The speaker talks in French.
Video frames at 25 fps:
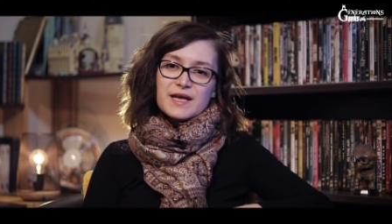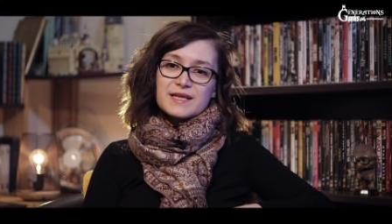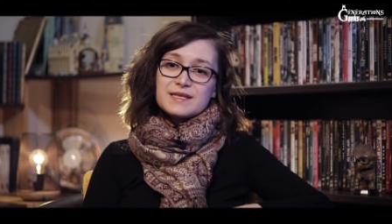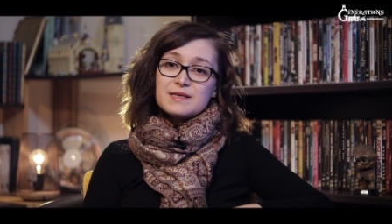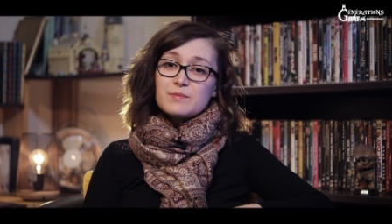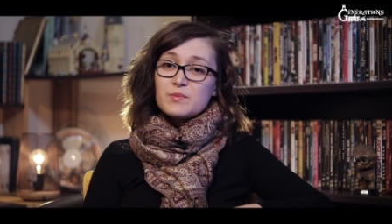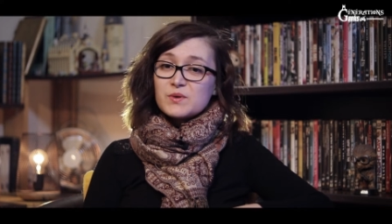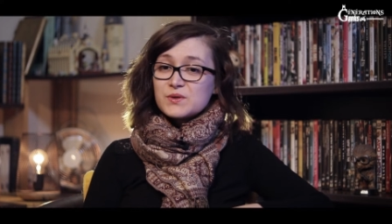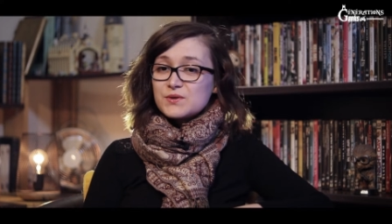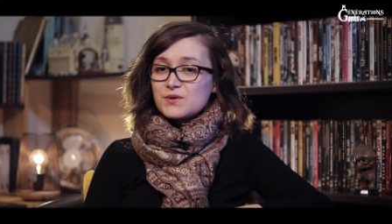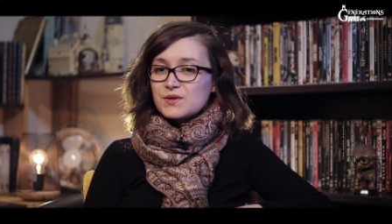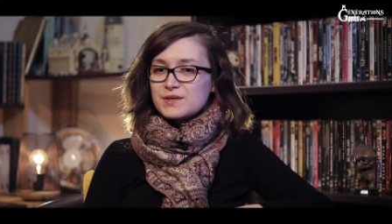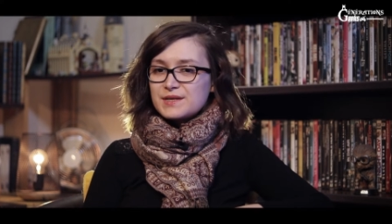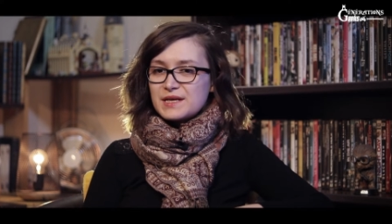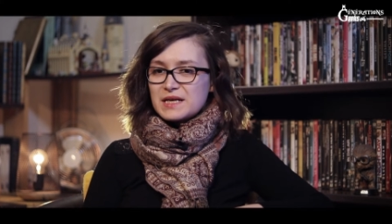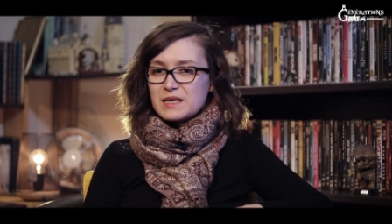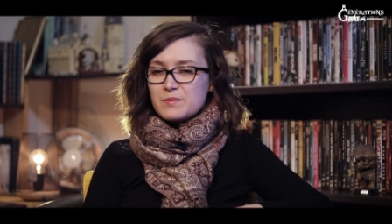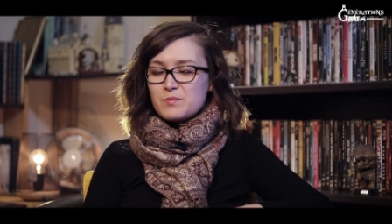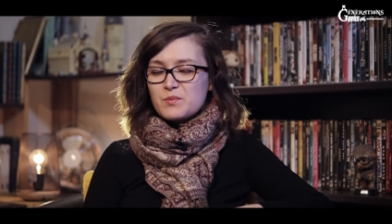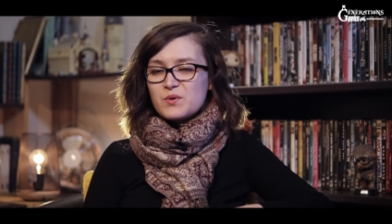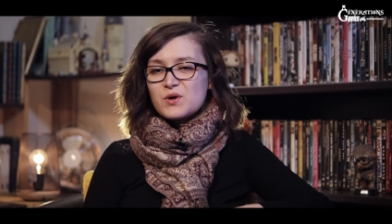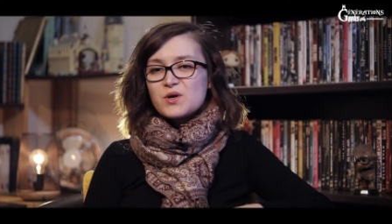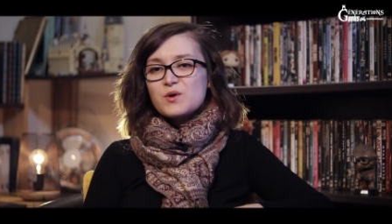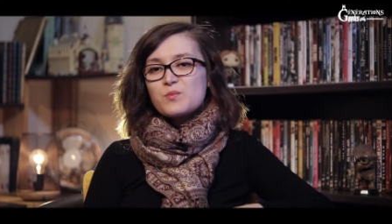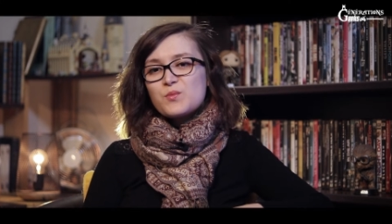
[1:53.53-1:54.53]
indépendante à
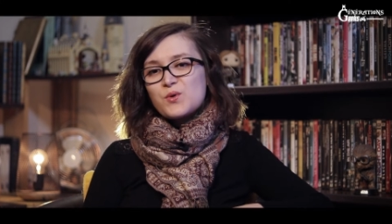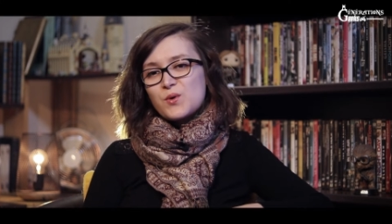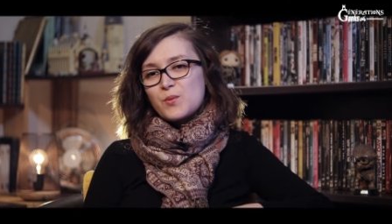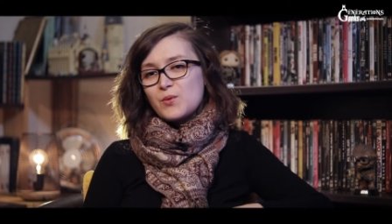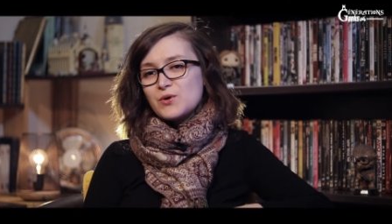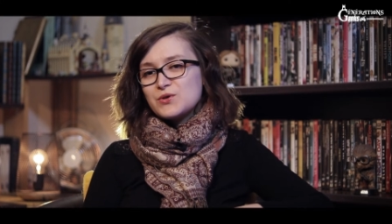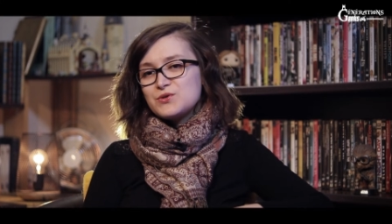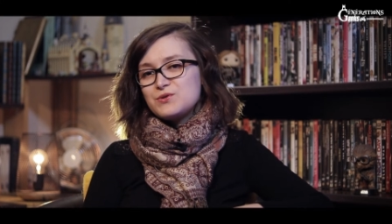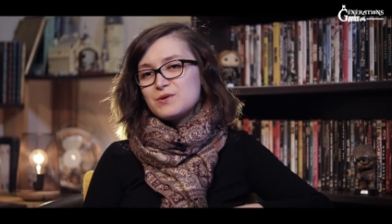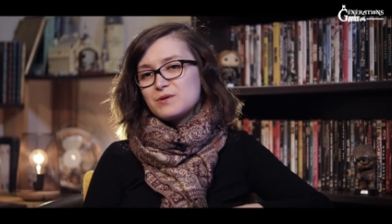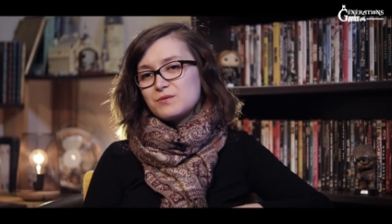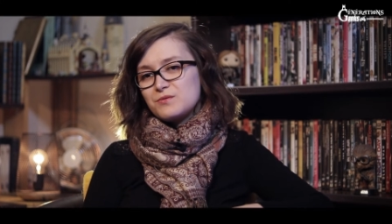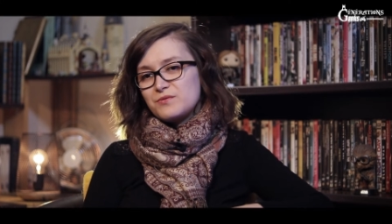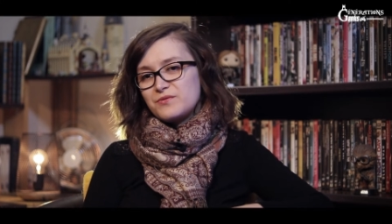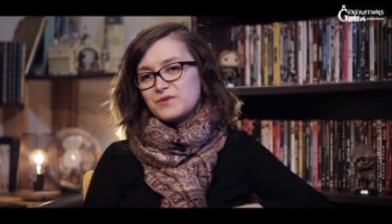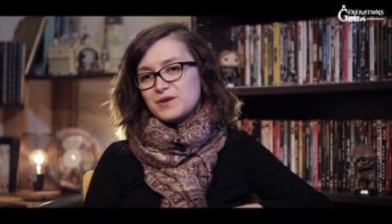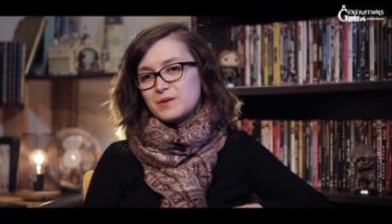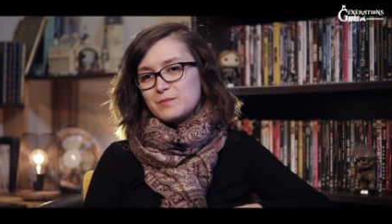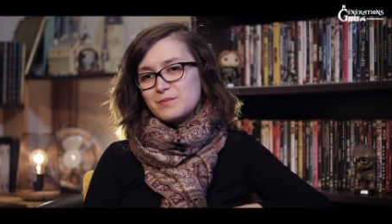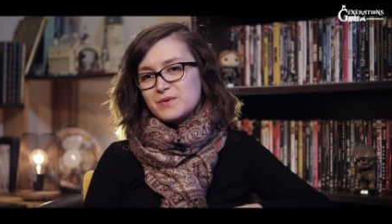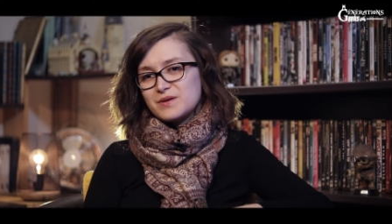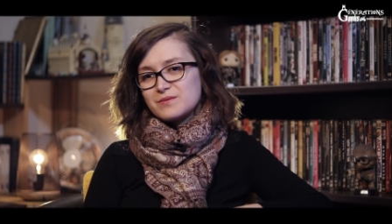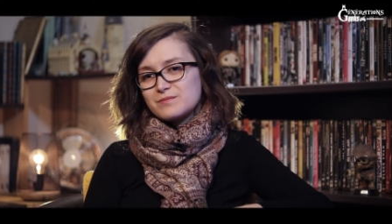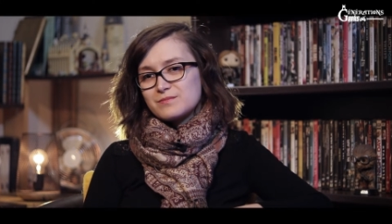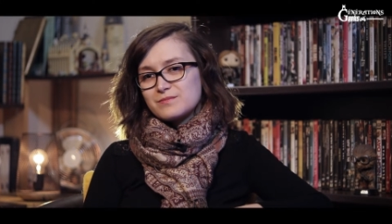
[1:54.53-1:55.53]
l'époque, pour produire le film.